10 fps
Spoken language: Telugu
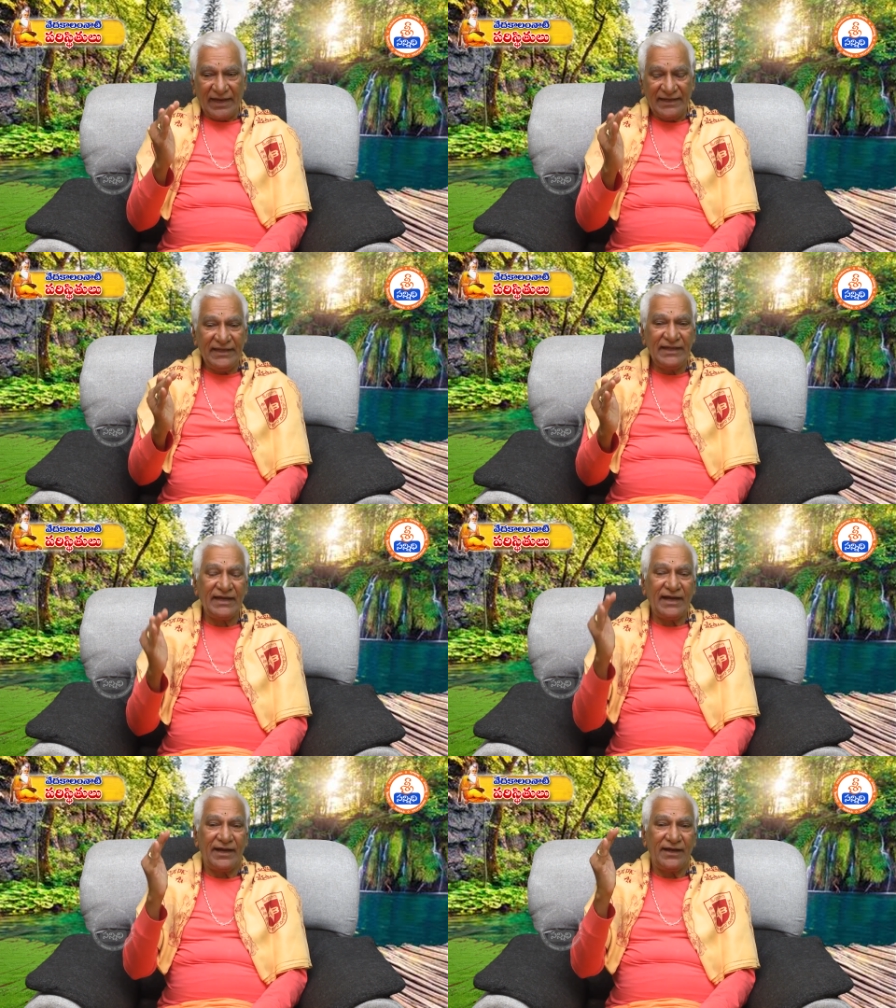
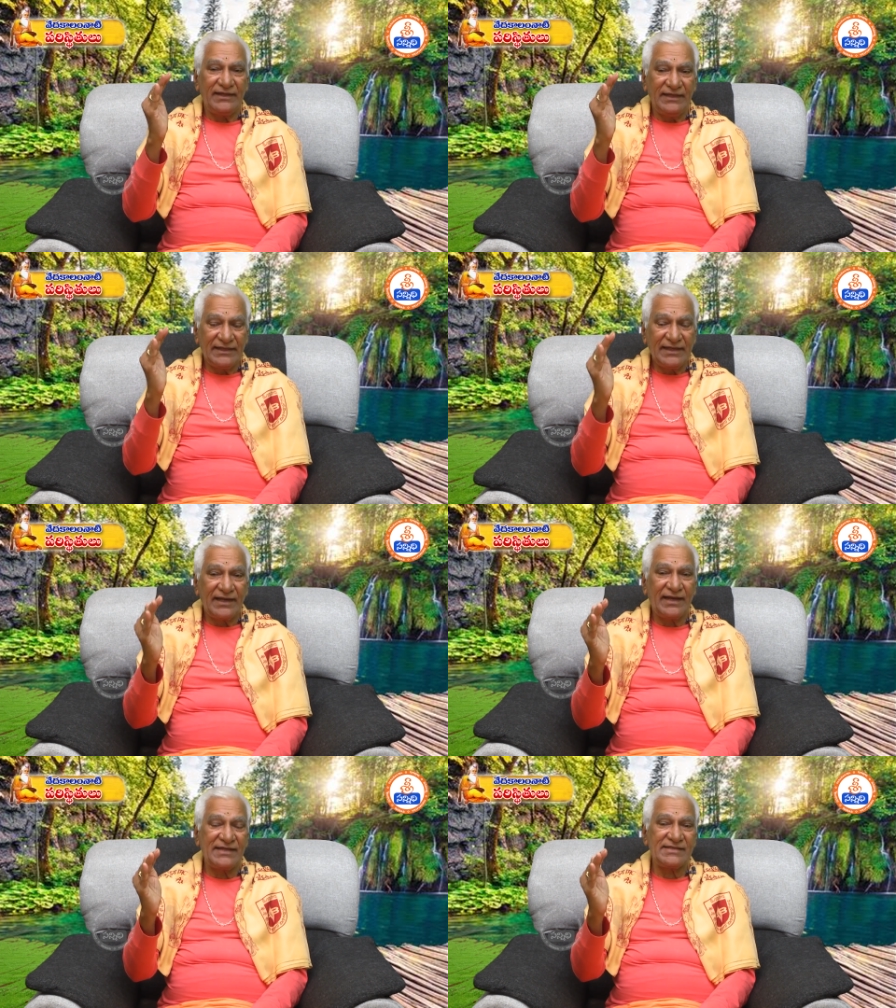అనేక ఈ
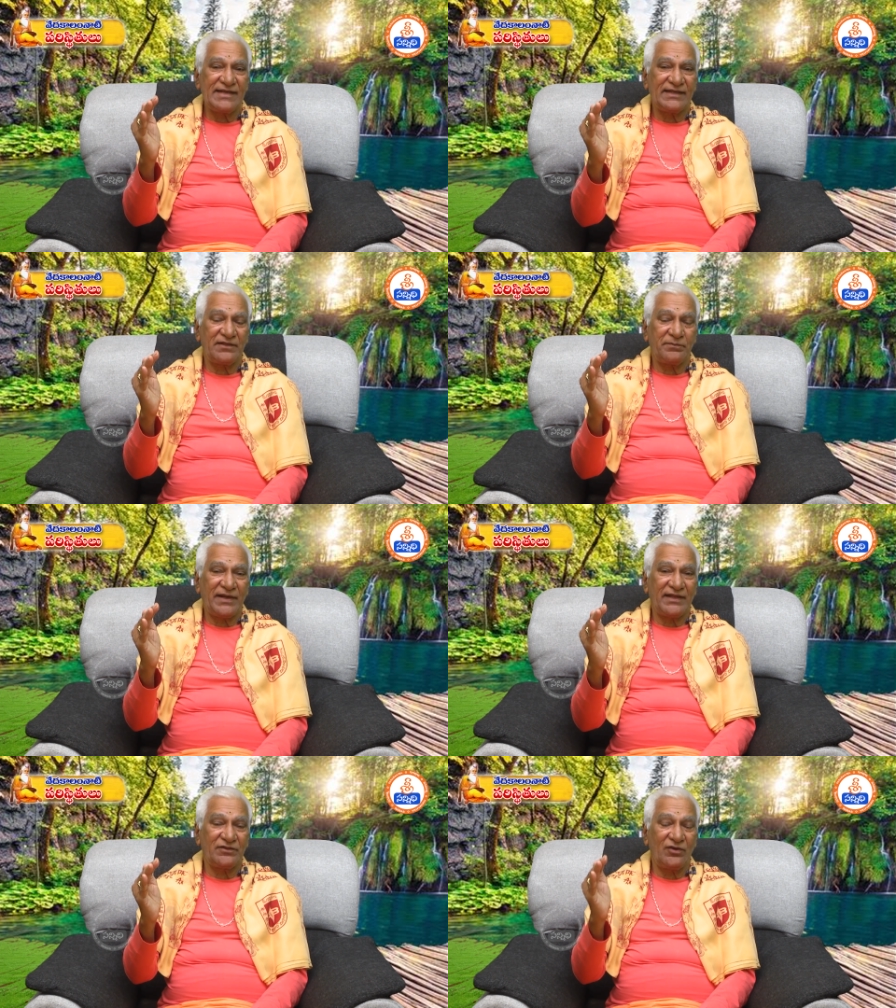గంగాసాగర్
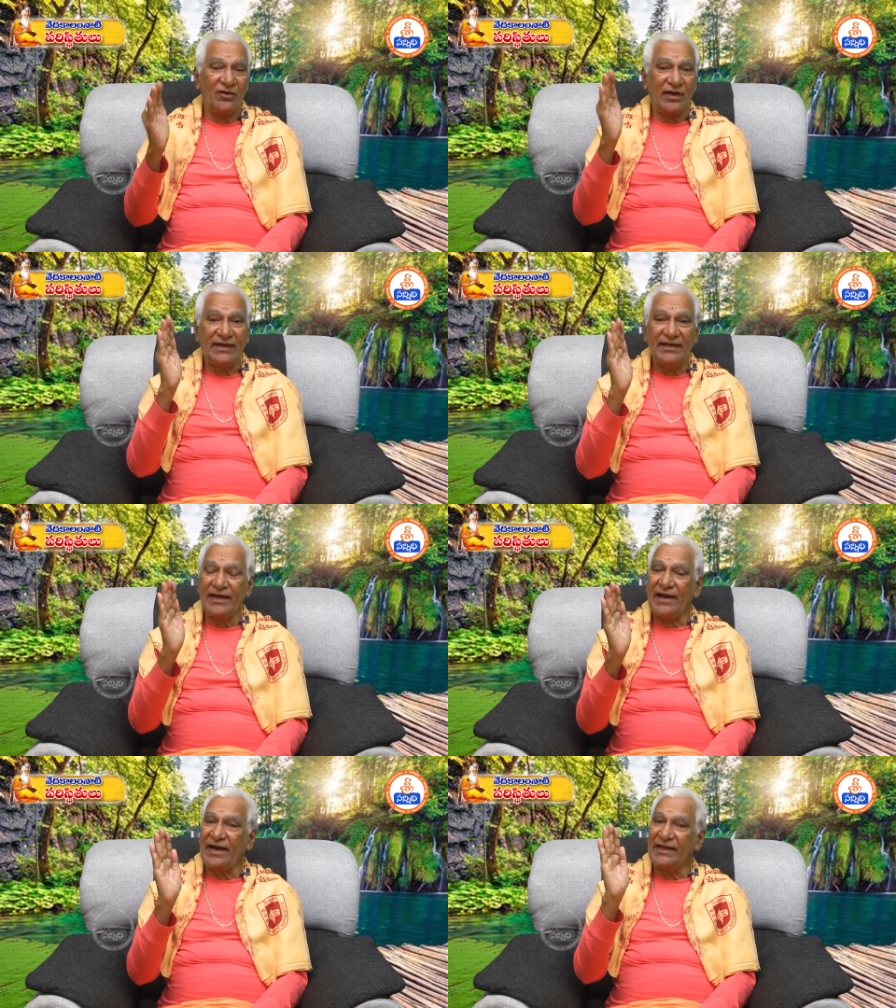ప్రాంతంలో
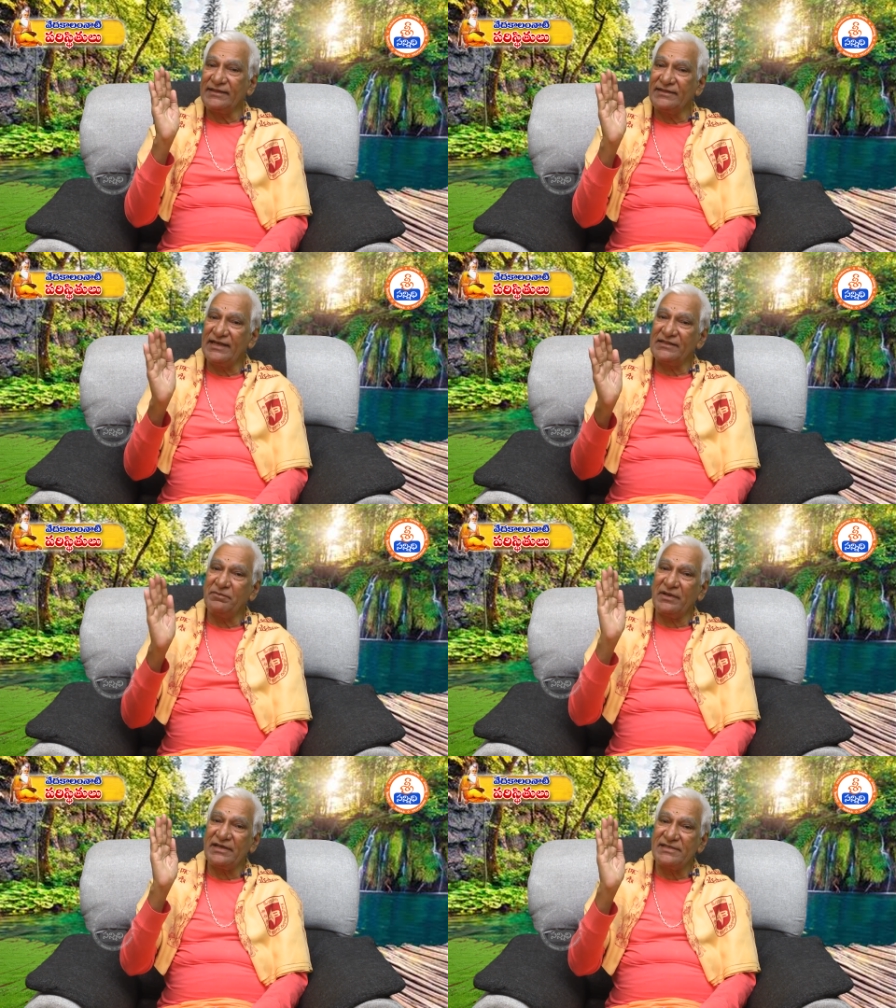అనేక
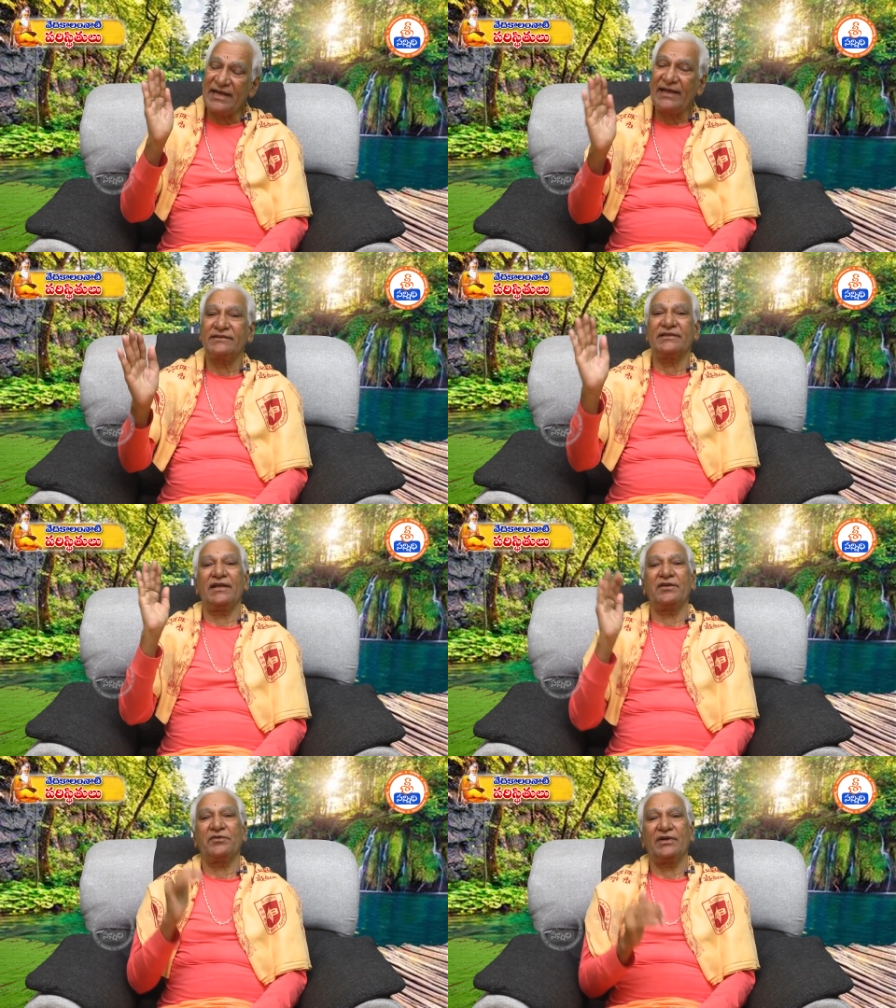ఆధ్యాత్మిక
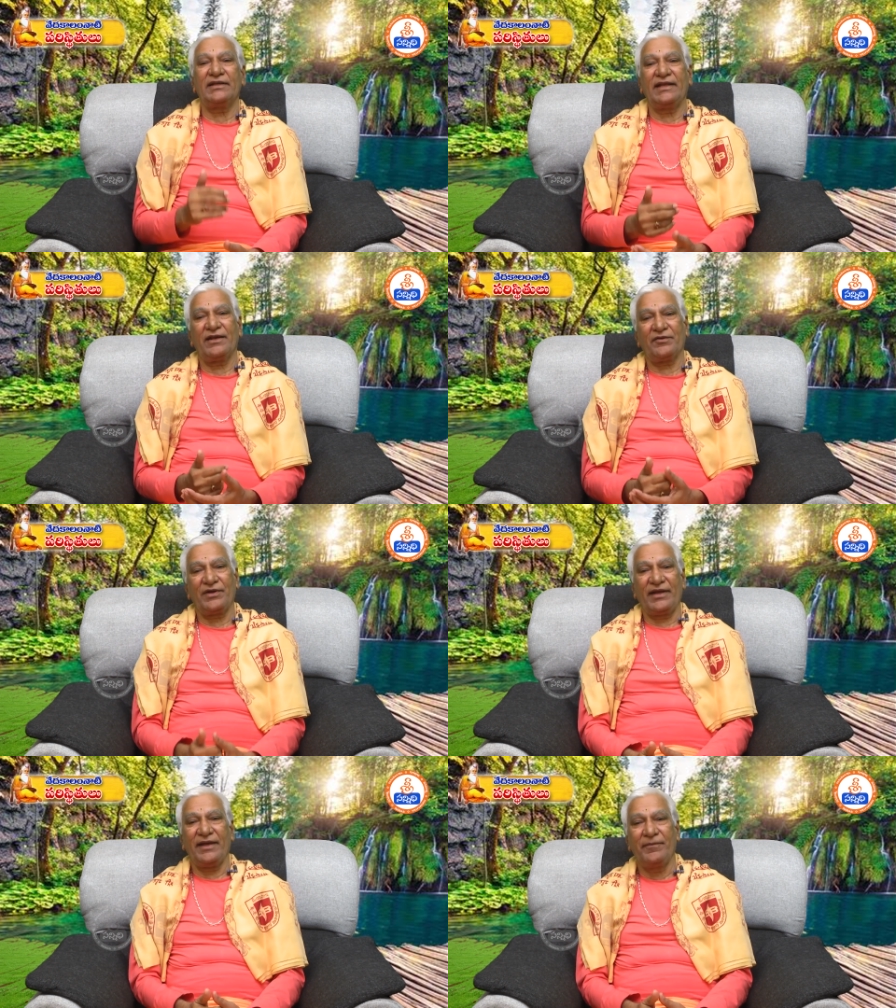క్షేత్రాలు కూడా
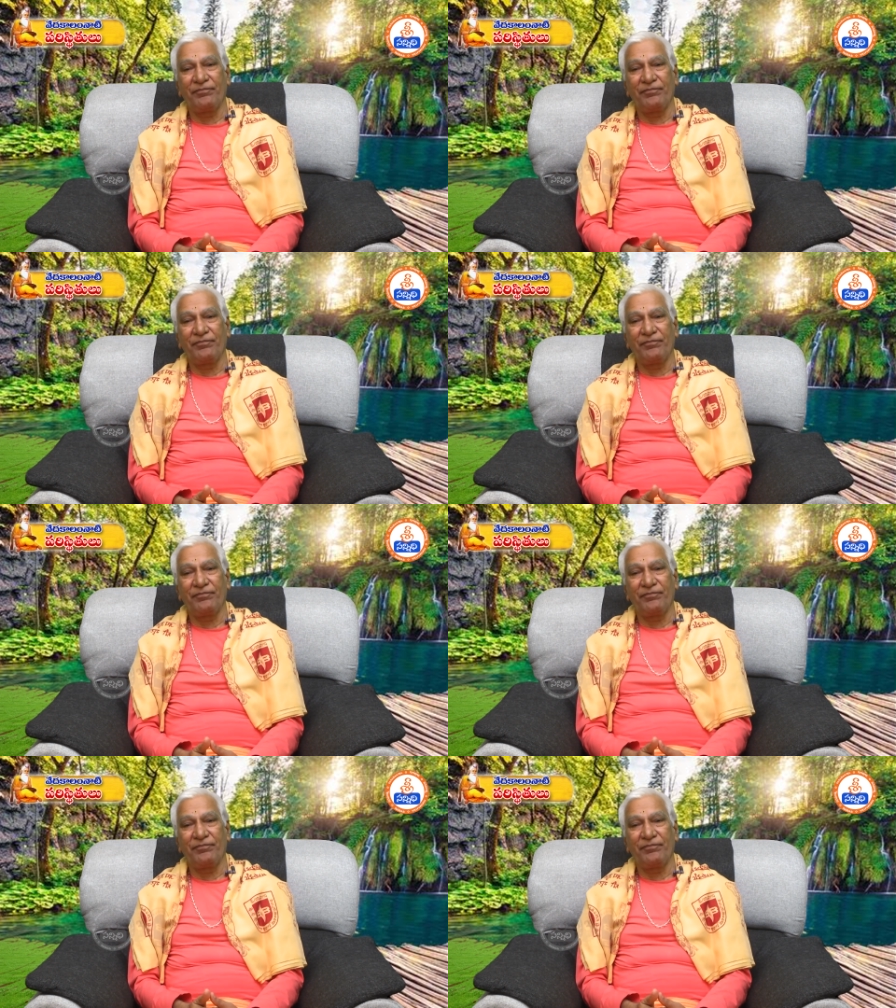నెలకొన్నాయి